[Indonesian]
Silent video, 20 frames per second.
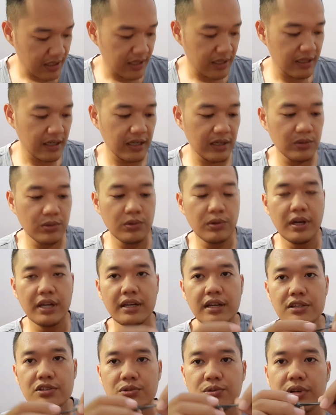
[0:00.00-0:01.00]
lalu
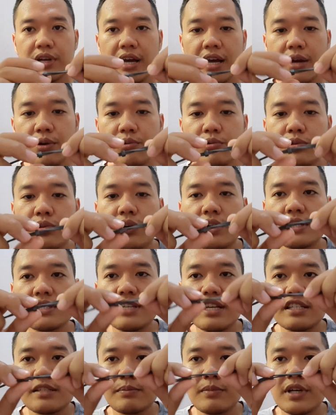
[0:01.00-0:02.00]
ada juga untuk
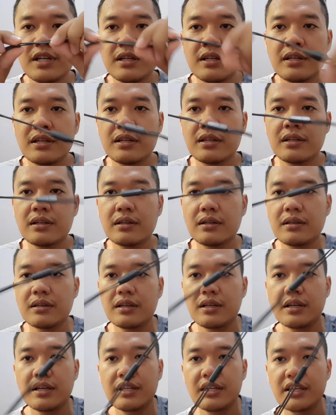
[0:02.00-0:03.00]
adjustment
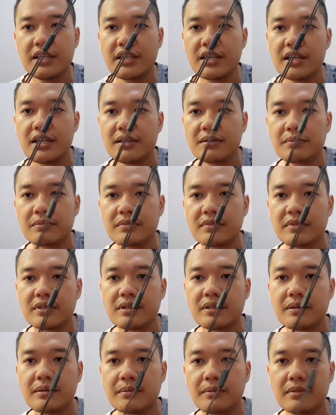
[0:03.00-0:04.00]
uh, ininya
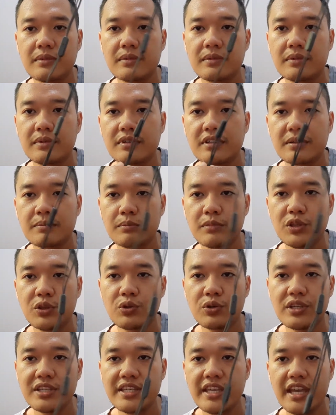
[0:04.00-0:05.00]

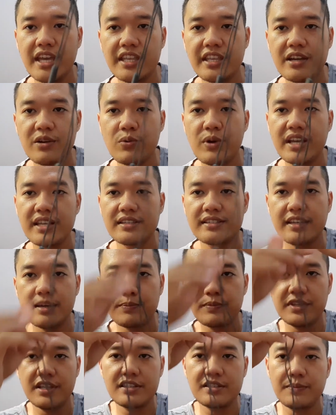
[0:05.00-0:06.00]
bentuk Y-nya Y
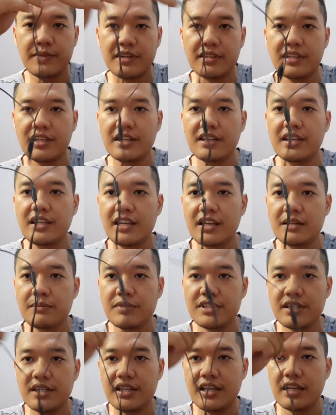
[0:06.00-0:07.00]
shape-nya seperti ini kan
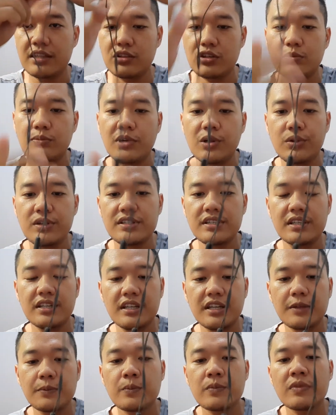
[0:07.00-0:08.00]
bisa diatur melalui sini
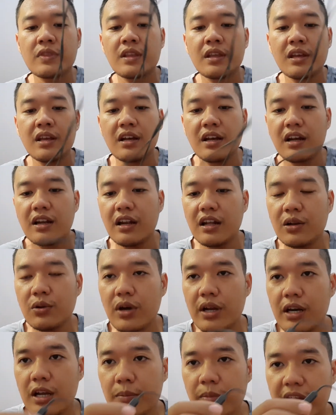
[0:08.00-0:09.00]
lalu
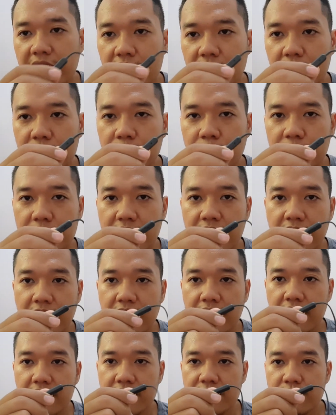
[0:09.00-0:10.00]
ada mikrofonnya
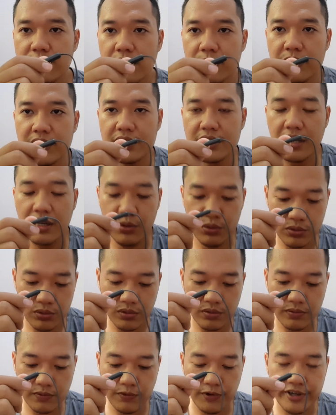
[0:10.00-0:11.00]
karena ini juga bisa
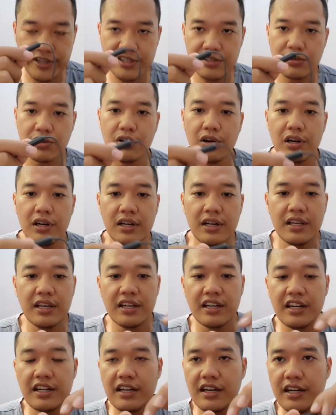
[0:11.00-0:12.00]
untuk voice call
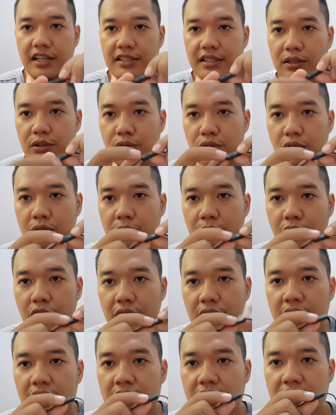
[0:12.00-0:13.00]
dan ada satu
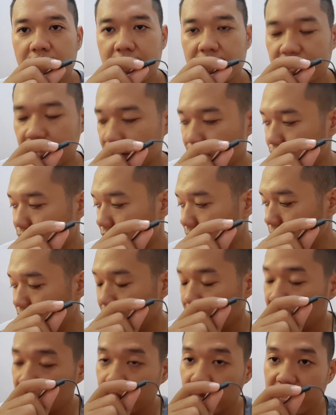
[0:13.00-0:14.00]
tombol satu tombol
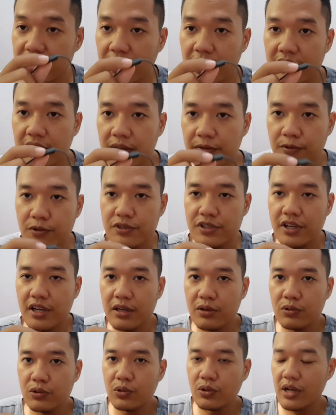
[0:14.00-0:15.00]
ini bisa kita fungsikan
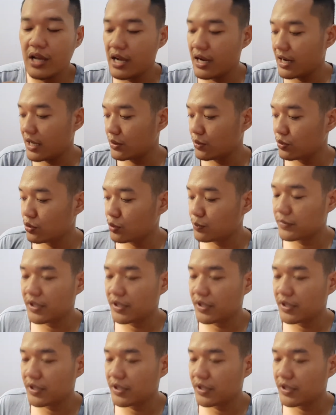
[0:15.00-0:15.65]
untuk angkat tutup